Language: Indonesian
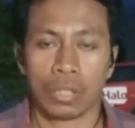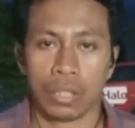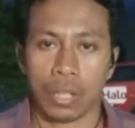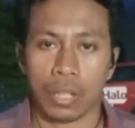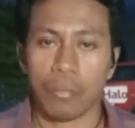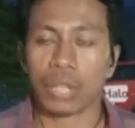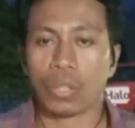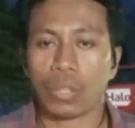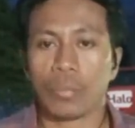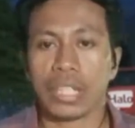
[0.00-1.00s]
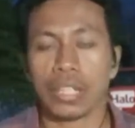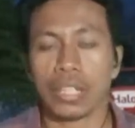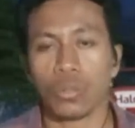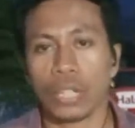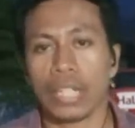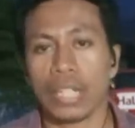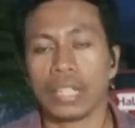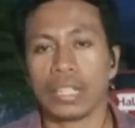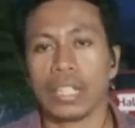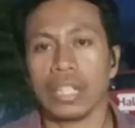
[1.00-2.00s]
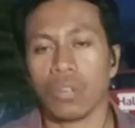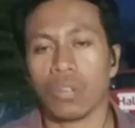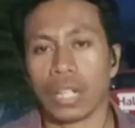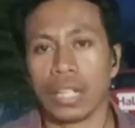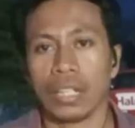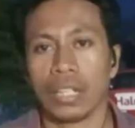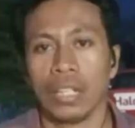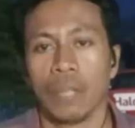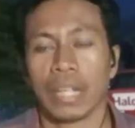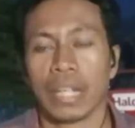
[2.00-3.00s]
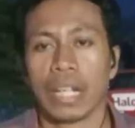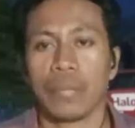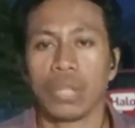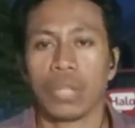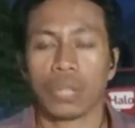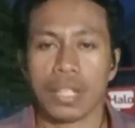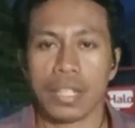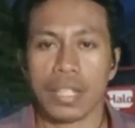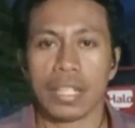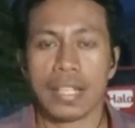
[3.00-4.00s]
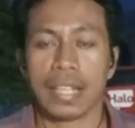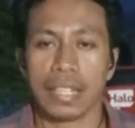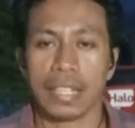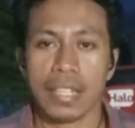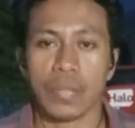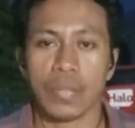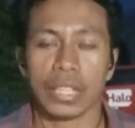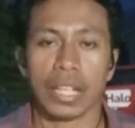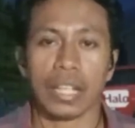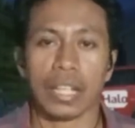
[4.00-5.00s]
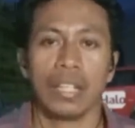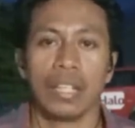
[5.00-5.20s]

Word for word: empat orang meninggal dunia dan tiga orang mengalami luka sehingga saat ini sementara